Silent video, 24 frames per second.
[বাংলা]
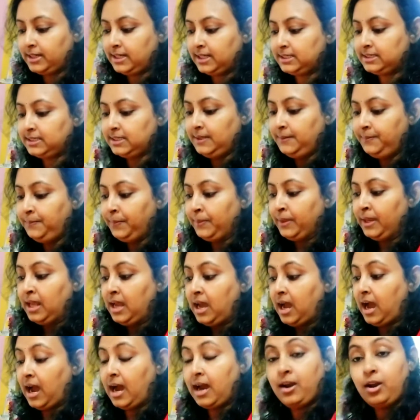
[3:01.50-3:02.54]
হয়ে গেছে
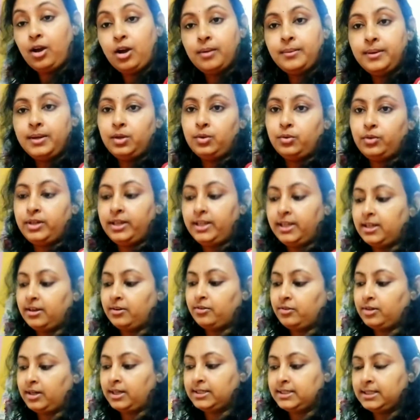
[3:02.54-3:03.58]
আর হবে রুটি
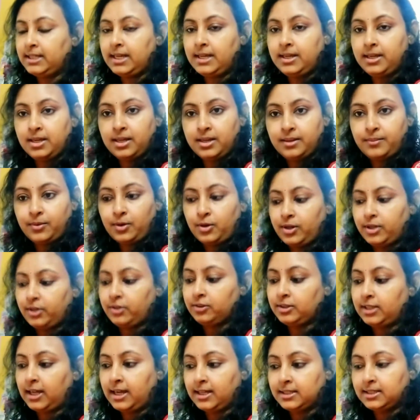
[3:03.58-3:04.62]
কারণ আজকে বর
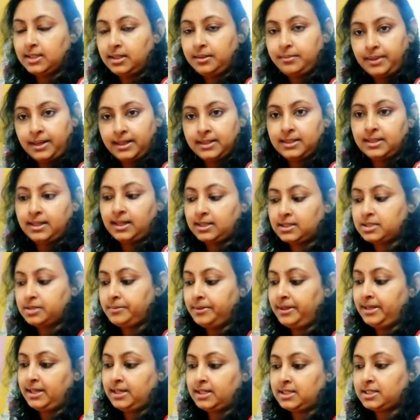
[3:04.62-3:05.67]
একটু তাড়াতাড়ি বাড়িতে
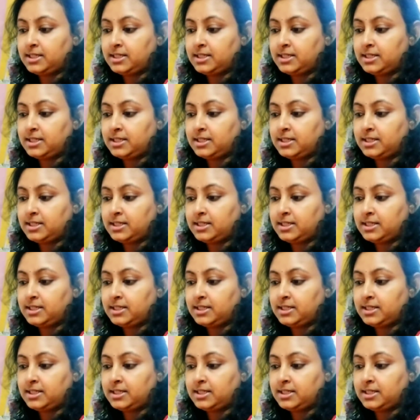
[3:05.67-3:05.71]
আসবে